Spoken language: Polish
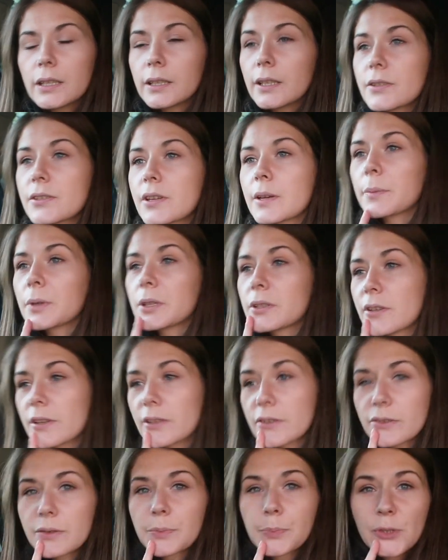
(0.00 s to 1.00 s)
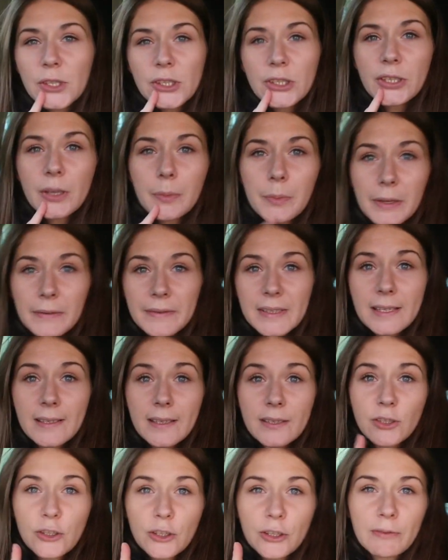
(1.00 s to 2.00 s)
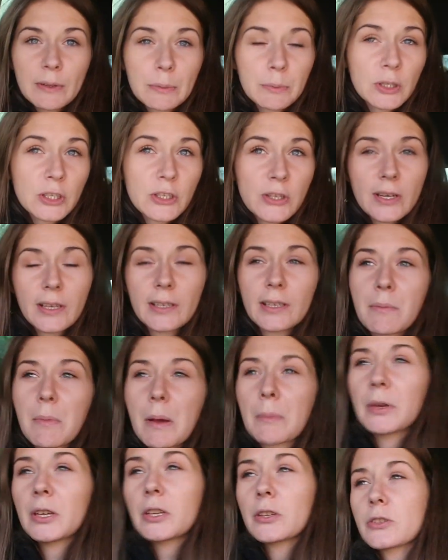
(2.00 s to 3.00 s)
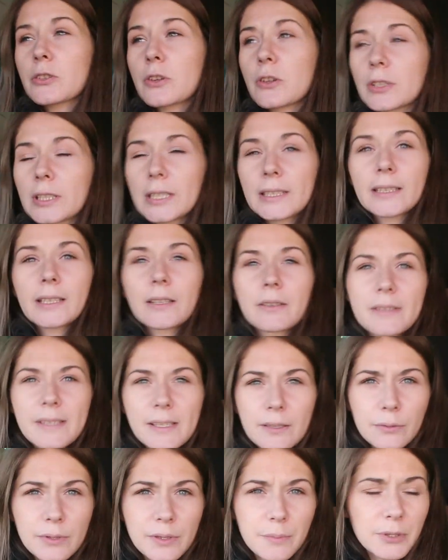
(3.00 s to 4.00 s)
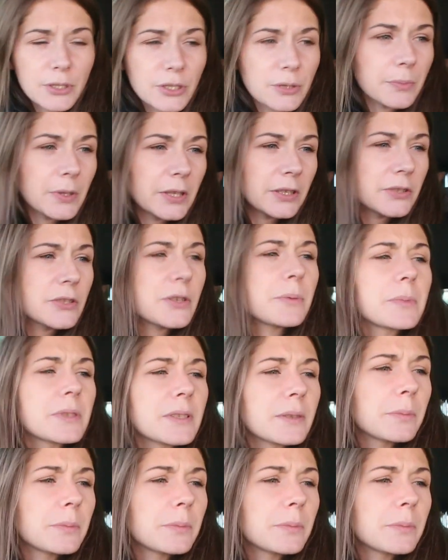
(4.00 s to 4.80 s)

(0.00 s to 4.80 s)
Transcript: jedziemy gdzieś przed siebie, w zasadzie nie wiemy gdzie, nie mamy jakiegoś konkretnego celu, zobaczymy, idziemy